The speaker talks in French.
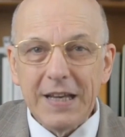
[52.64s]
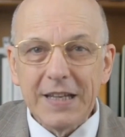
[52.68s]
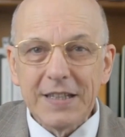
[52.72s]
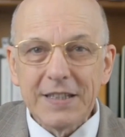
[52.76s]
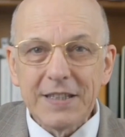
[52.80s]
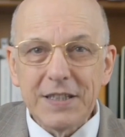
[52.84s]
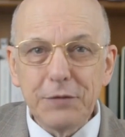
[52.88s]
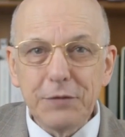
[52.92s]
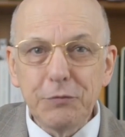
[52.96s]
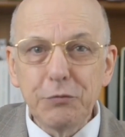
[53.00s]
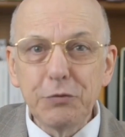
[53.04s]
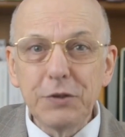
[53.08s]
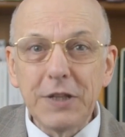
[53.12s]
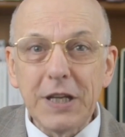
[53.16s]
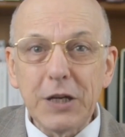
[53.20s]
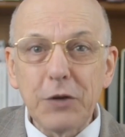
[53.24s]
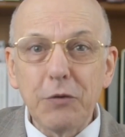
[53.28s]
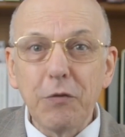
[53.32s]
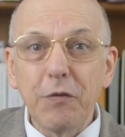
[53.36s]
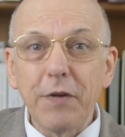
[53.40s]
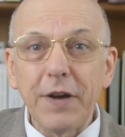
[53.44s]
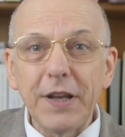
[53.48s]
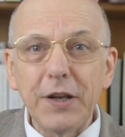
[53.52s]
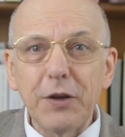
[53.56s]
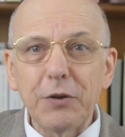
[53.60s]
Si vous
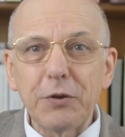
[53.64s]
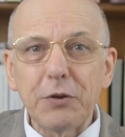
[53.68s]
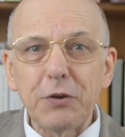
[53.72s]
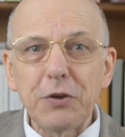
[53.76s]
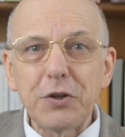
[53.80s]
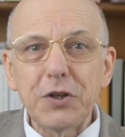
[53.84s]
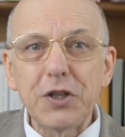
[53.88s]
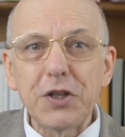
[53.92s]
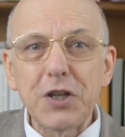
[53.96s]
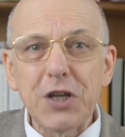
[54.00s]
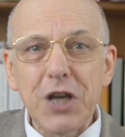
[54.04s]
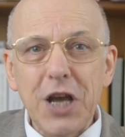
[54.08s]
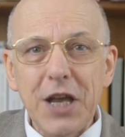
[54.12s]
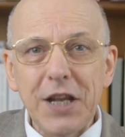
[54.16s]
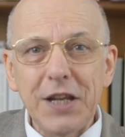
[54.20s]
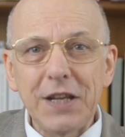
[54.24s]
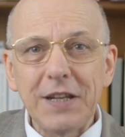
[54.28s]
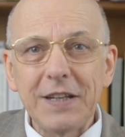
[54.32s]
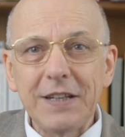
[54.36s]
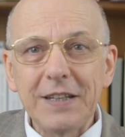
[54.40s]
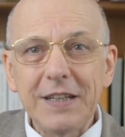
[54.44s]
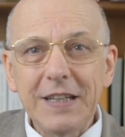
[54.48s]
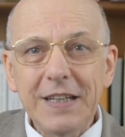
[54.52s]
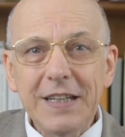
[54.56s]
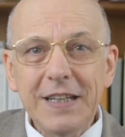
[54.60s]
découvrez notre
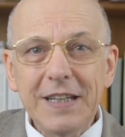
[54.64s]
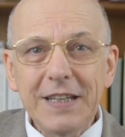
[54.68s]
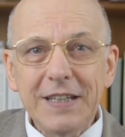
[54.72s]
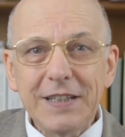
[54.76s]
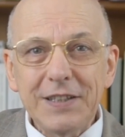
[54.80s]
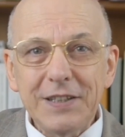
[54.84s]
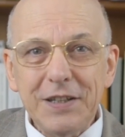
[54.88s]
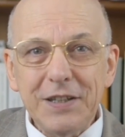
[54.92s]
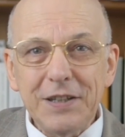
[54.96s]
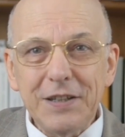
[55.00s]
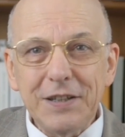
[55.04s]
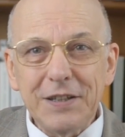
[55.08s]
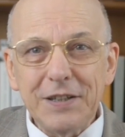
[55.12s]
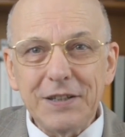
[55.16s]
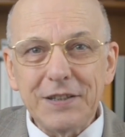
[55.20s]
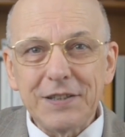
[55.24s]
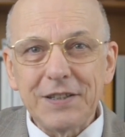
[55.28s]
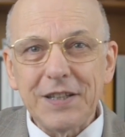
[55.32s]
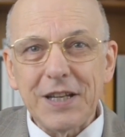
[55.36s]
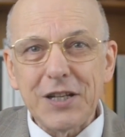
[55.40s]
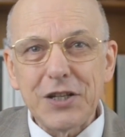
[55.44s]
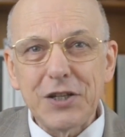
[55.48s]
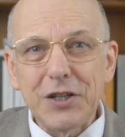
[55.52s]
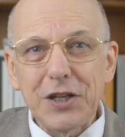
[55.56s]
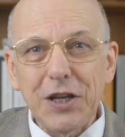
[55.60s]
chaîne, euh,
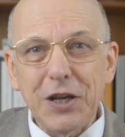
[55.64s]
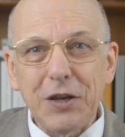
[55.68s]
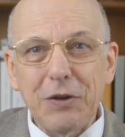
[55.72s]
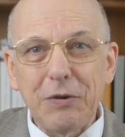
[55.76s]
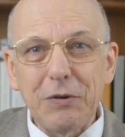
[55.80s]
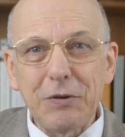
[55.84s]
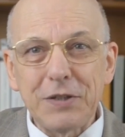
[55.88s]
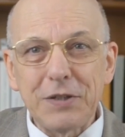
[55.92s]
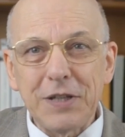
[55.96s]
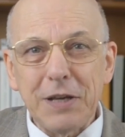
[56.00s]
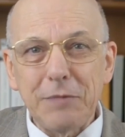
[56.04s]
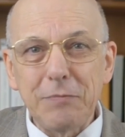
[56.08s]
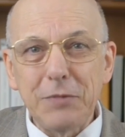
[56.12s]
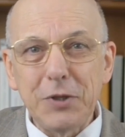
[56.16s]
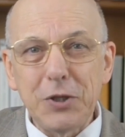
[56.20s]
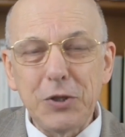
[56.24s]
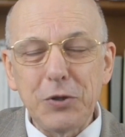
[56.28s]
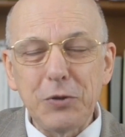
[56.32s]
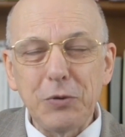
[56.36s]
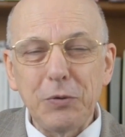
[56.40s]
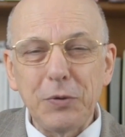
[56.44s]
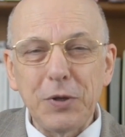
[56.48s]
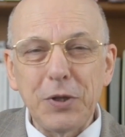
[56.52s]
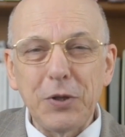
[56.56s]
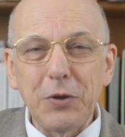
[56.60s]
sachez que sa
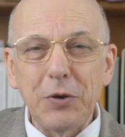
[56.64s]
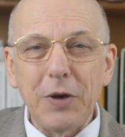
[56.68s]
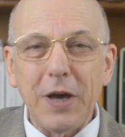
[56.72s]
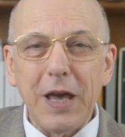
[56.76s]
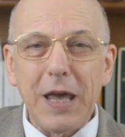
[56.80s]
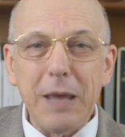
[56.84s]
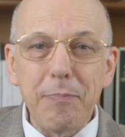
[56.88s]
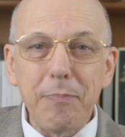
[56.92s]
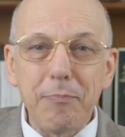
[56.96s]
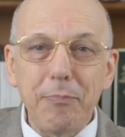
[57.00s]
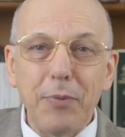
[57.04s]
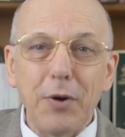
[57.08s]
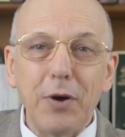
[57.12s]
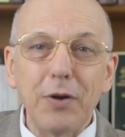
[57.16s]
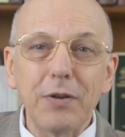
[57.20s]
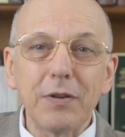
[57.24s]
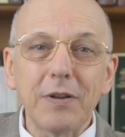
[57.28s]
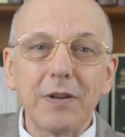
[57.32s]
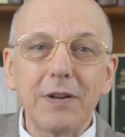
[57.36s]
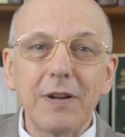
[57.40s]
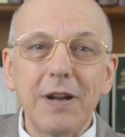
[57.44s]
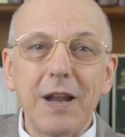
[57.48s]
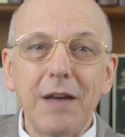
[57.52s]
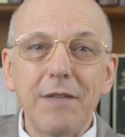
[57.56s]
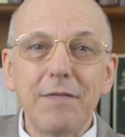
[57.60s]
mission est de
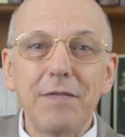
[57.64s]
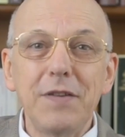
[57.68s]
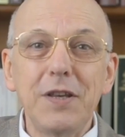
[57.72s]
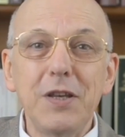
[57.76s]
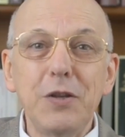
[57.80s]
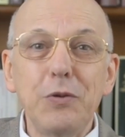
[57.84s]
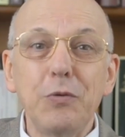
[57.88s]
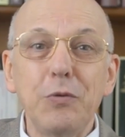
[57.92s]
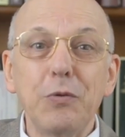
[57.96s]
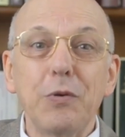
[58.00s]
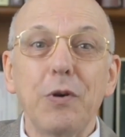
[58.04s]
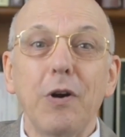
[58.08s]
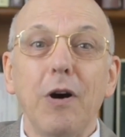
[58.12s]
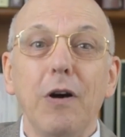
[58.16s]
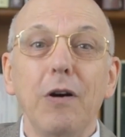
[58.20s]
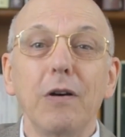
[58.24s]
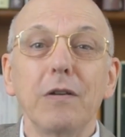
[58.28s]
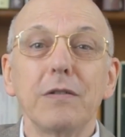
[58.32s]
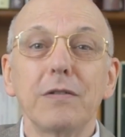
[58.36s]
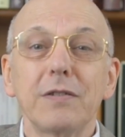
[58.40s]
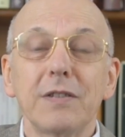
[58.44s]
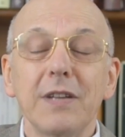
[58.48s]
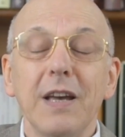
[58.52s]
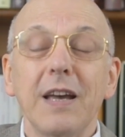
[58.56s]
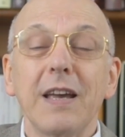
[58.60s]
répandre la vie du
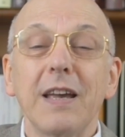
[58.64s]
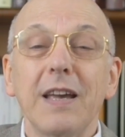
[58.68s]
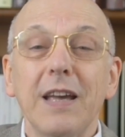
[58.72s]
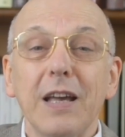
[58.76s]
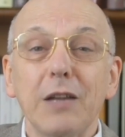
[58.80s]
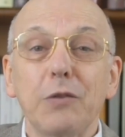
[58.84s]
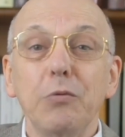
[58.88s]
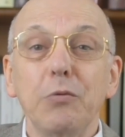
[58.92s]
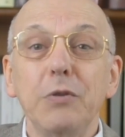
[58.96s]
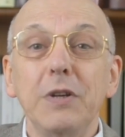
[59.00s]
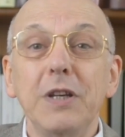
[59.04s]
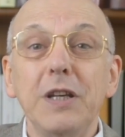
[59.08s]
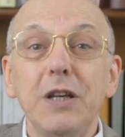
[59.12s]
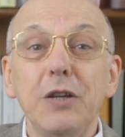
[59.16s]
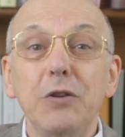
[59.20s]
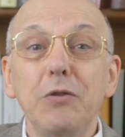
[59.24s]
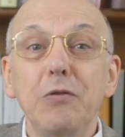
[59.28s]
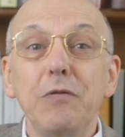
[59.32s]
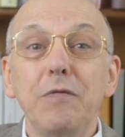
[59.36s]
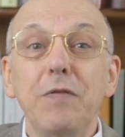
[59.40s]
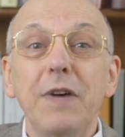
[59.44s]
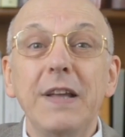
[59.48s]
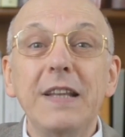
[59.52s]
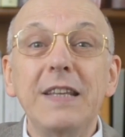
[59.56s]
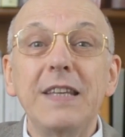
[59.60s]
grand saint catholique
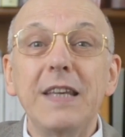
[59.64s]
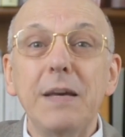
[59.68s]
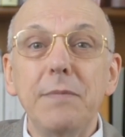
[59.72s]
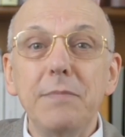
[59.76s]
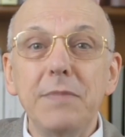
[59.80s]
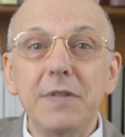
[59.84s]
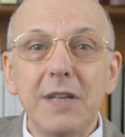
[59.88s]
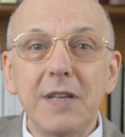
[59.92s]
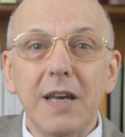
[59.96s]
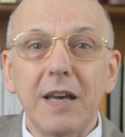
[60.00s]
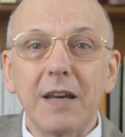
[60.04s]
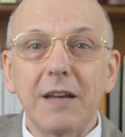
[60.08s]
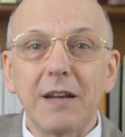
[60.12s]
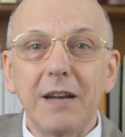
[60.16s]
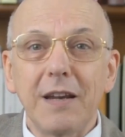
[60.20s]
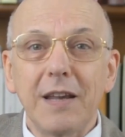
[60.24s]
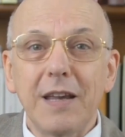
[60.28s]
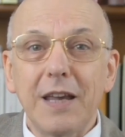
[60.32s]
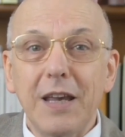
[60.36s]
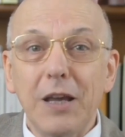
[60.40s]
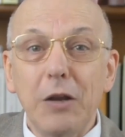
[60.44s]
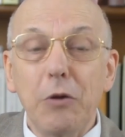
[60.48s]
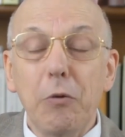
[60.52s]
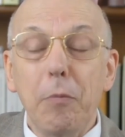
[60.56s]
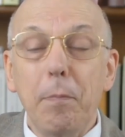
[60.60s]
du XXe siècle
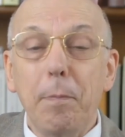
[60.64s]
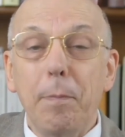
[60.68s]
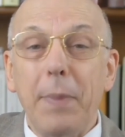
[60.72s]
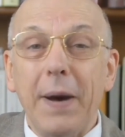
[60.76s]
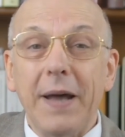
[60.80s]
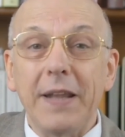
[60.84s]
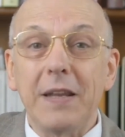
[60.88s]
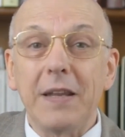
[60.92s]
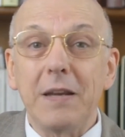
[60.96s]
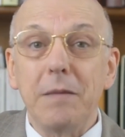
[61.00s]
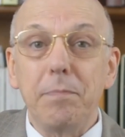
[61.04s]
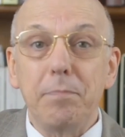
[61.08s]
qui est le Pas des